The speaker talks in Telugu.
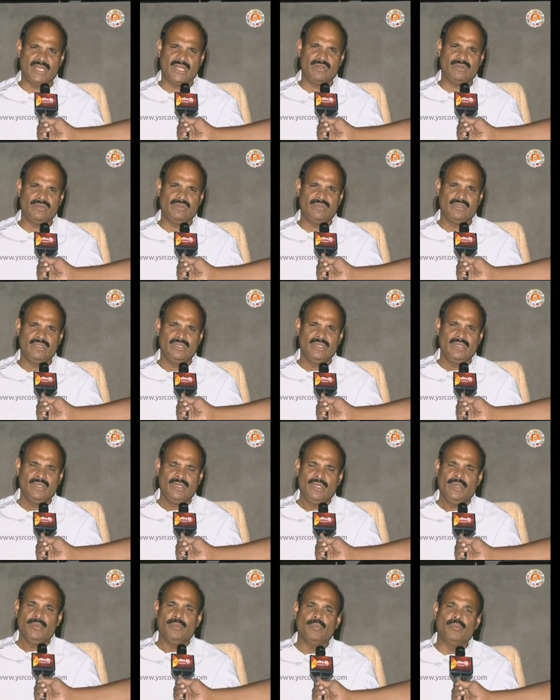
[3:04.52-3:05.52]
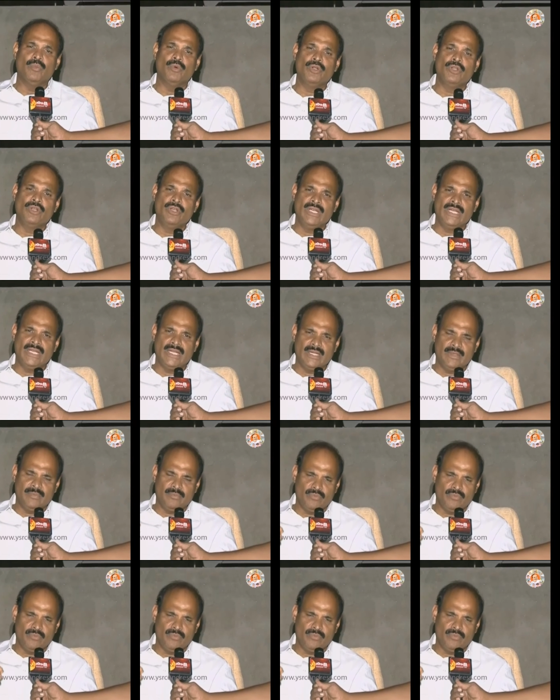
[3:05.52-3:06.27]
గారు మూడు నెల